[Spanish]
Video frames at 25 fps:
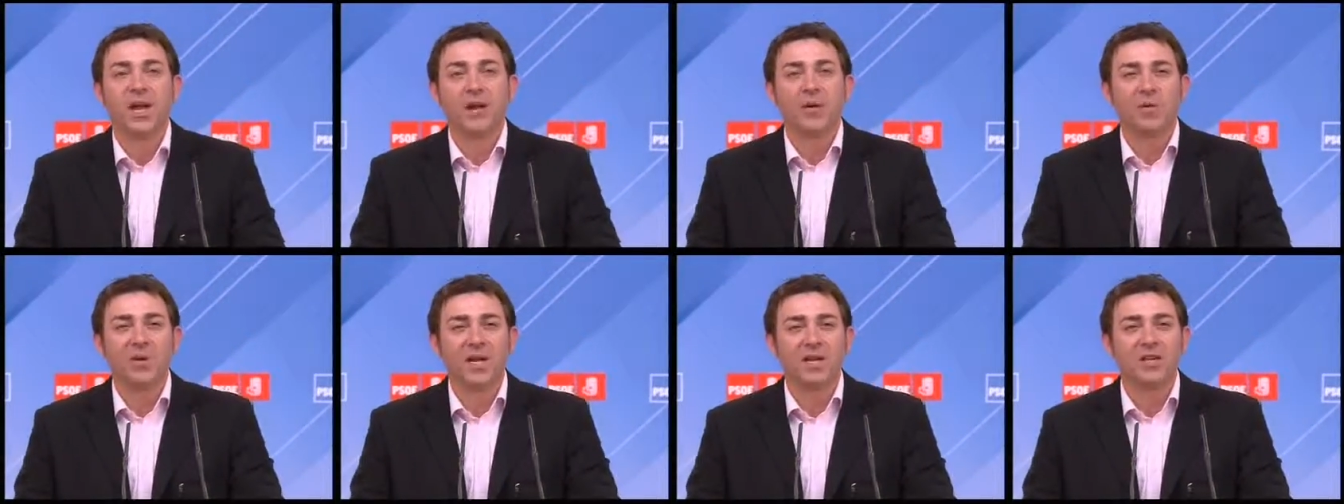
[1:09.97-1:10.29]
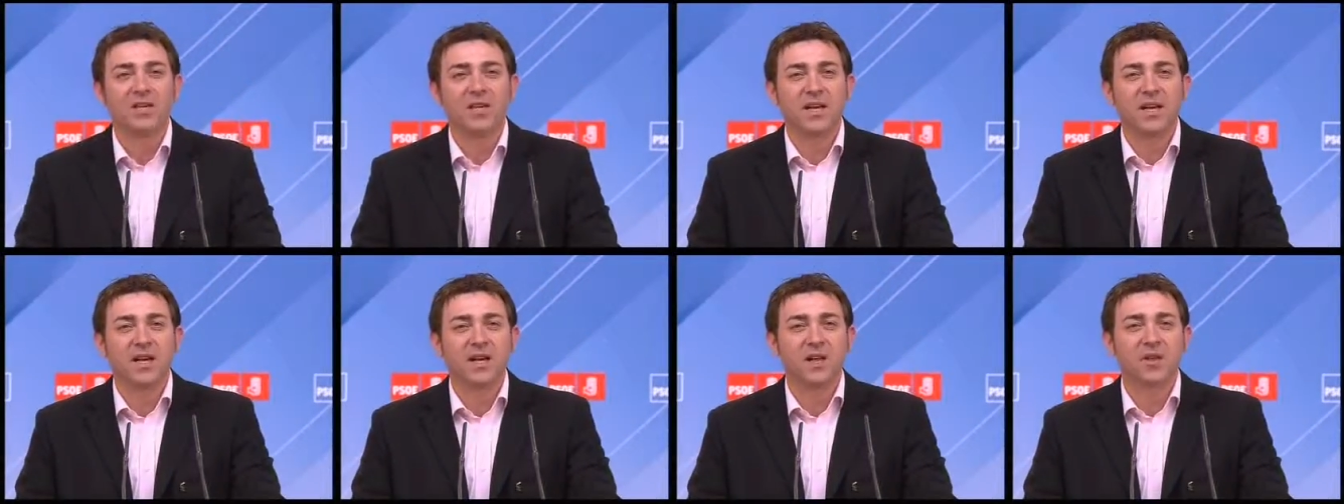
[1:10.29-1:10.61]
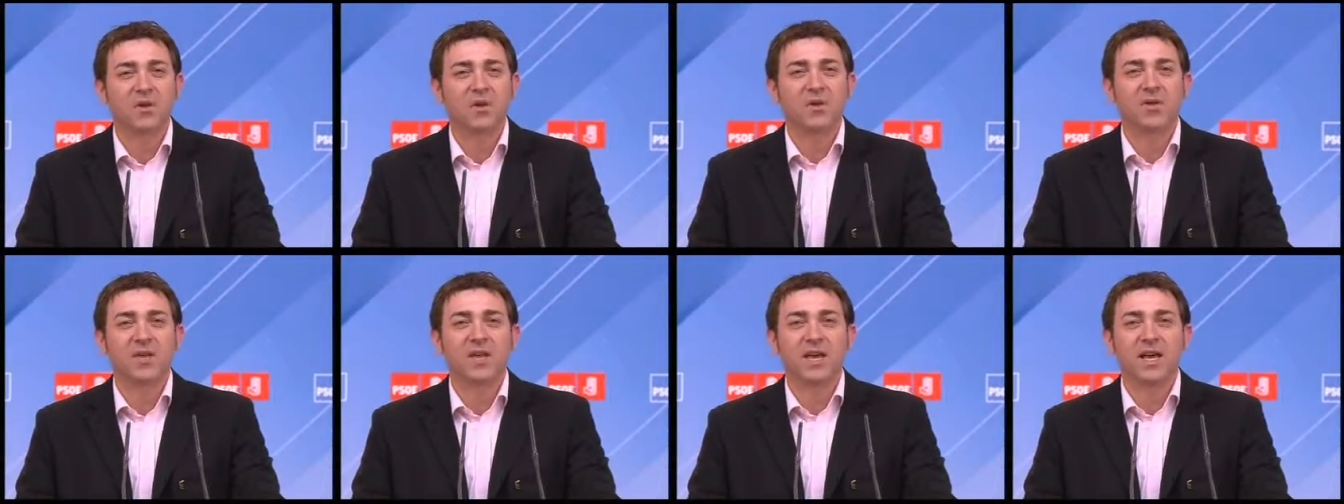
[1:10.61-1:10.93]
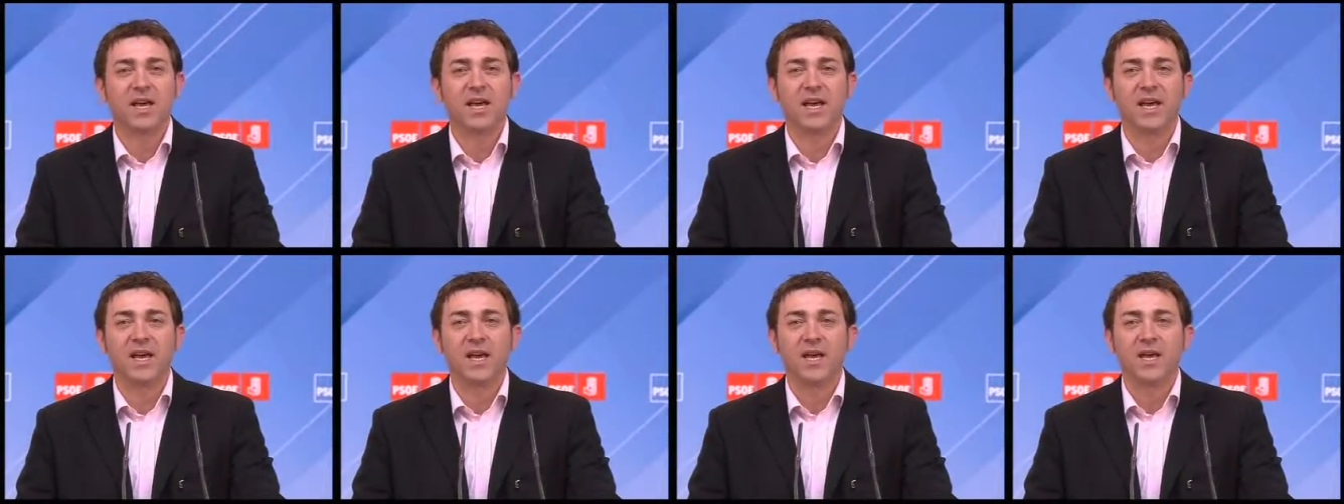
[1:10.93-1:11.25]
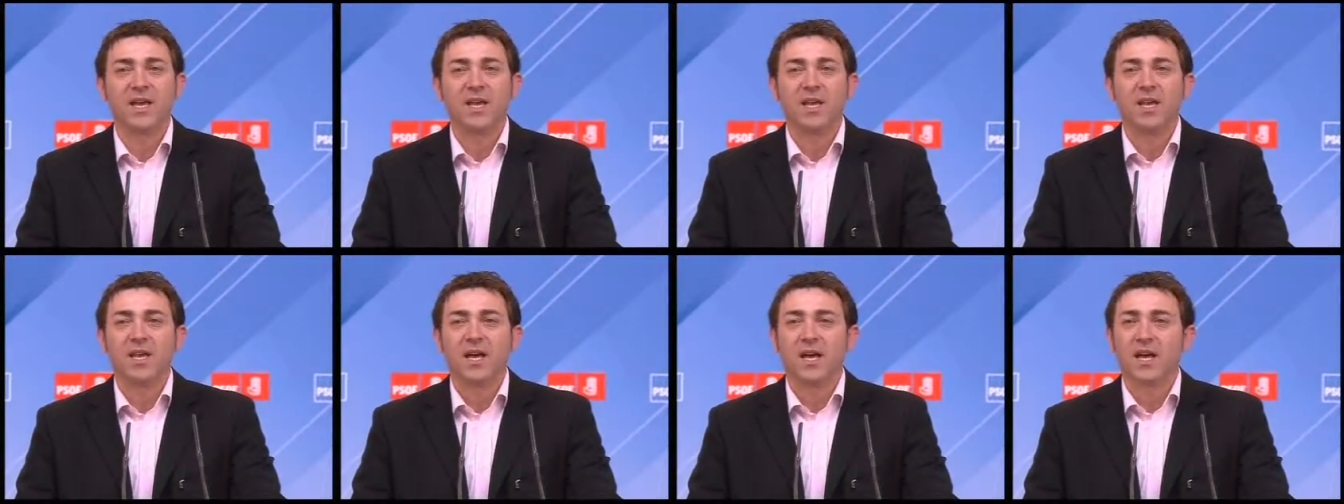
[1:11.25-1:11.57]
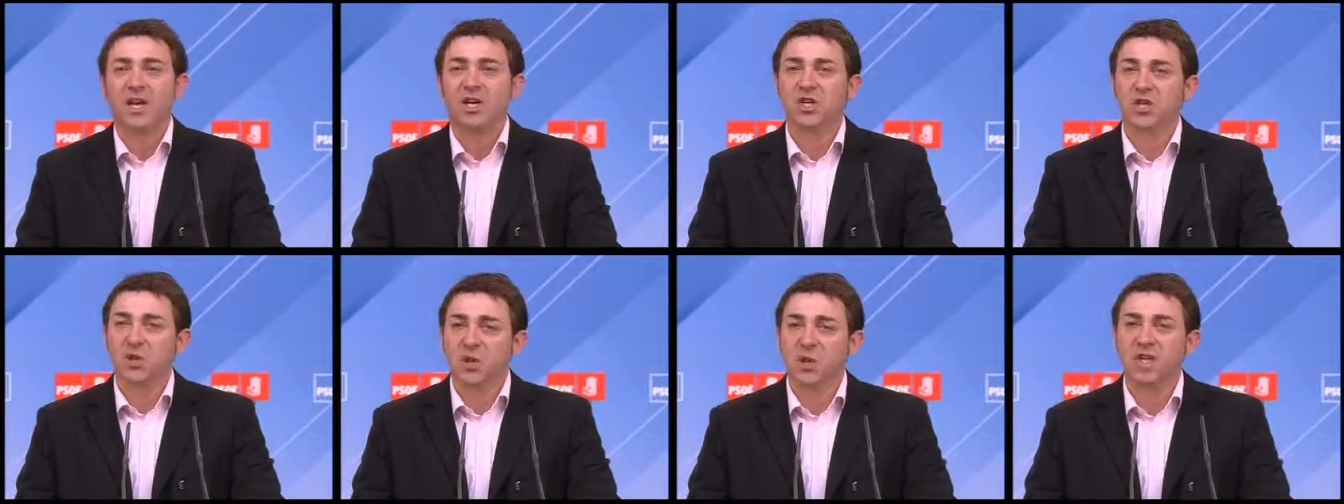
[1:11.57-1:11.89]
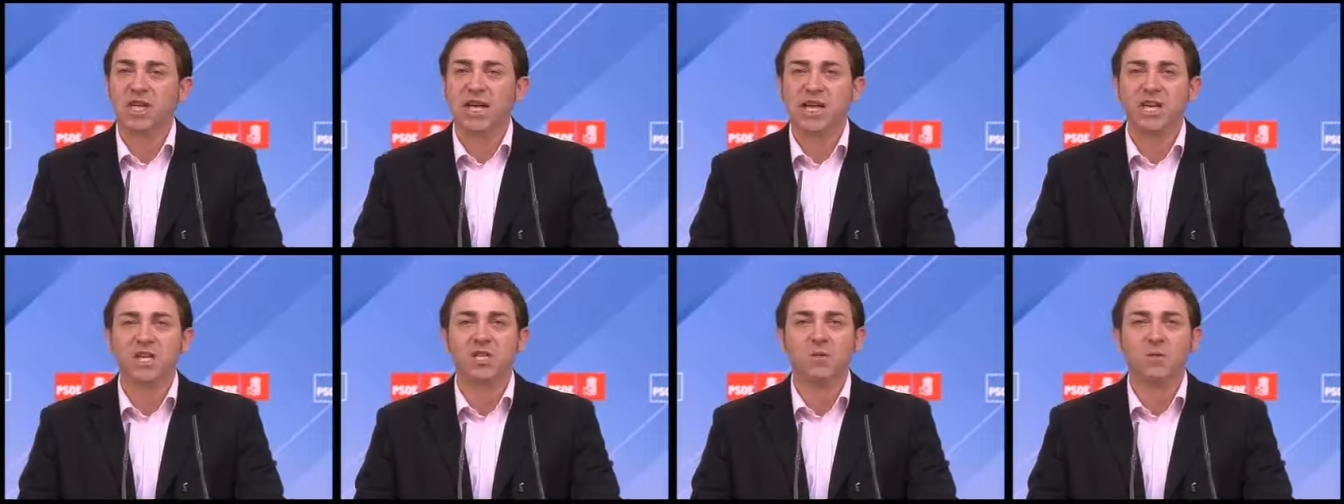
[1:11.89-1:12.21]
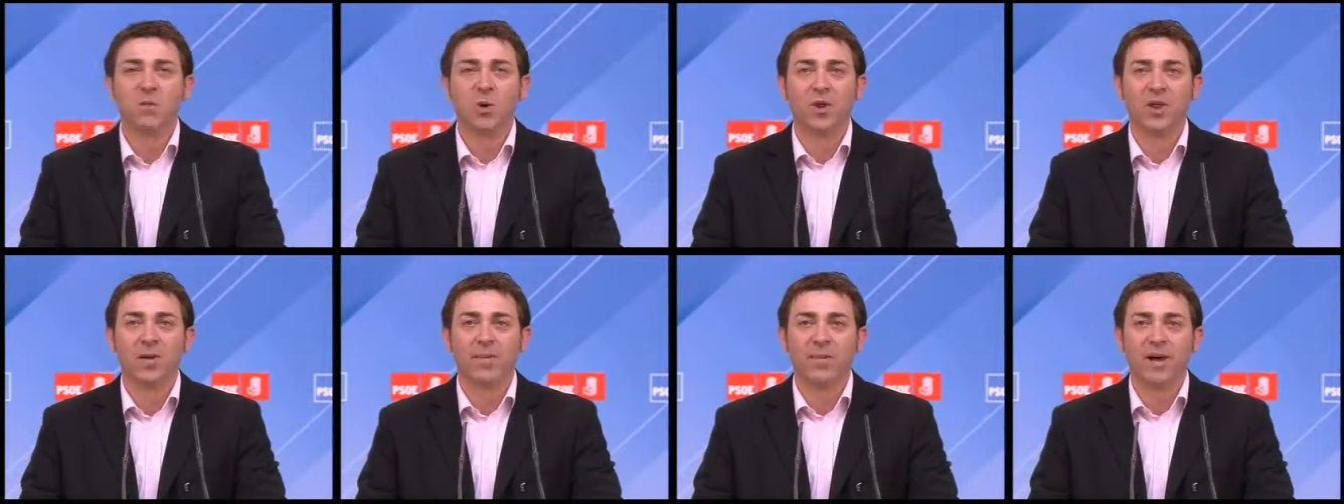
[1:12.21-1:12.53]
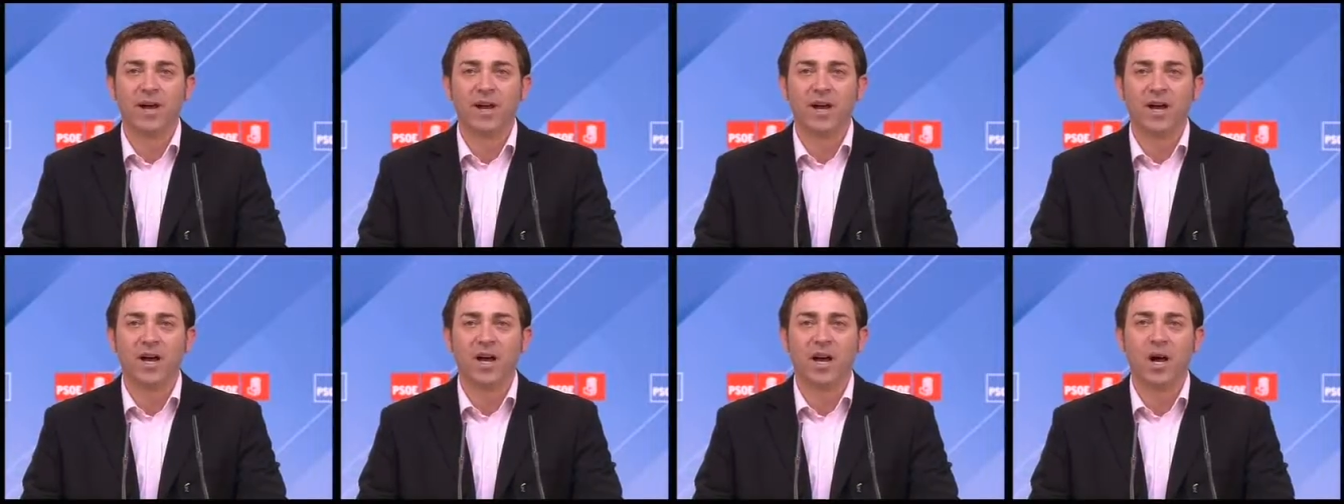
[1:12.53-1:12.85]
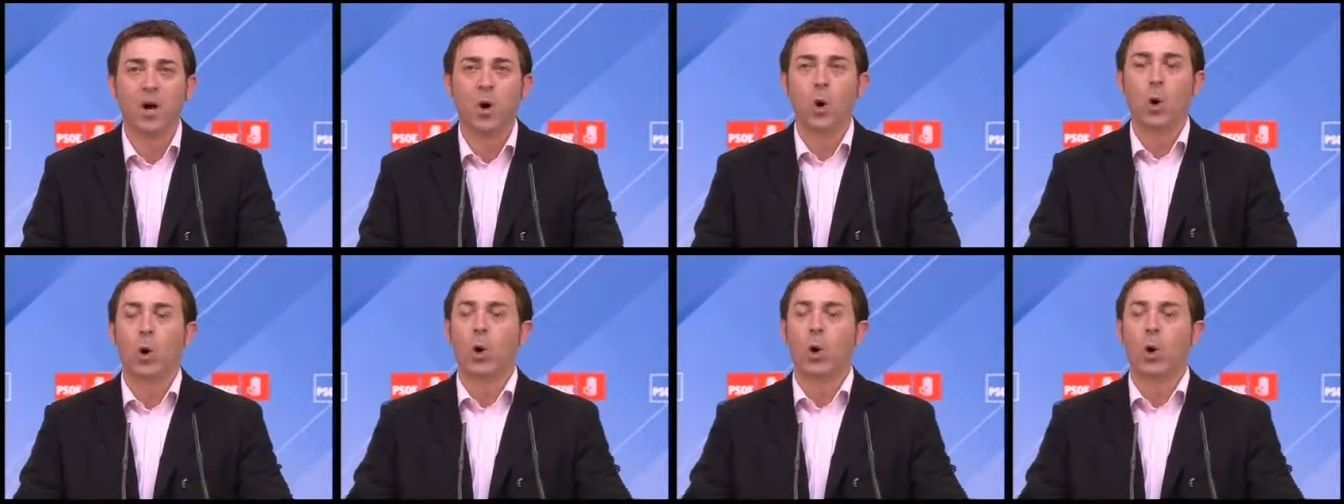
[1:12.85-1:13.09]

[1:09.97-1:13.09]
en una tierra donde el socialismo de manera